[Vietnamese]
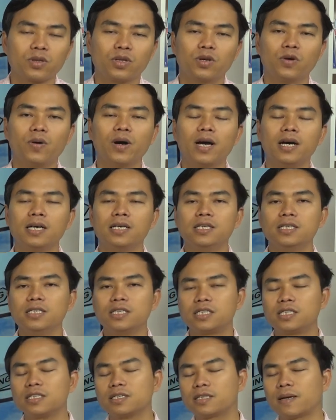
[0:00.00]
đúng không ạ
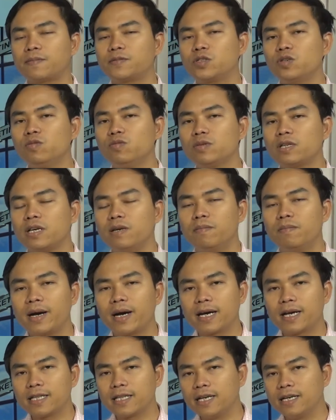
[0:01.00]
sự tập trung thì
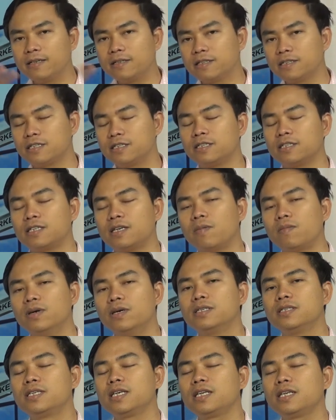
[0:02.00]
marketing rộng
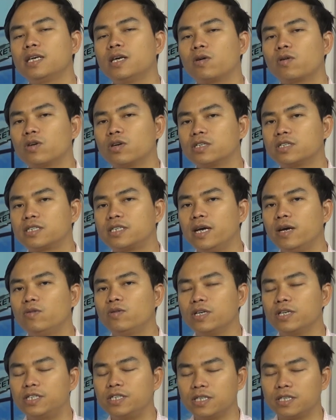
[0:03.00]
hơn rất nhiều còn sale
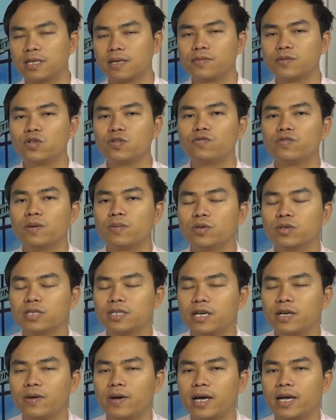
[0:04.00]
thì chỉ tập trung vào một
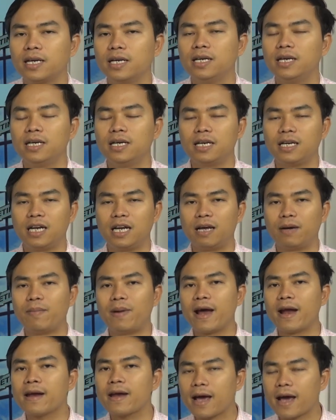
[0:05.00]
giai đoạn là
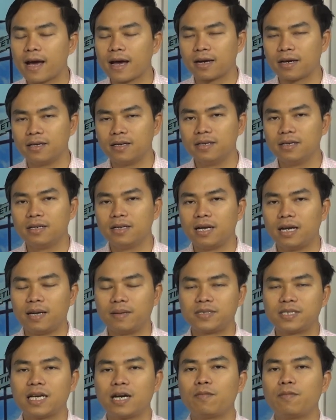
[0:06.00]
bán hàng
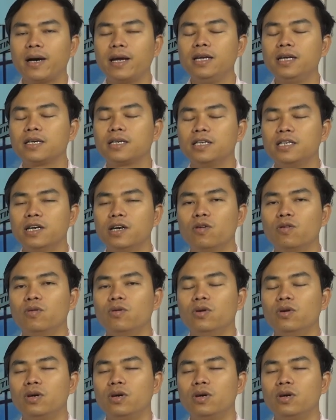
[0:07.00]
làm sao bán được nhiều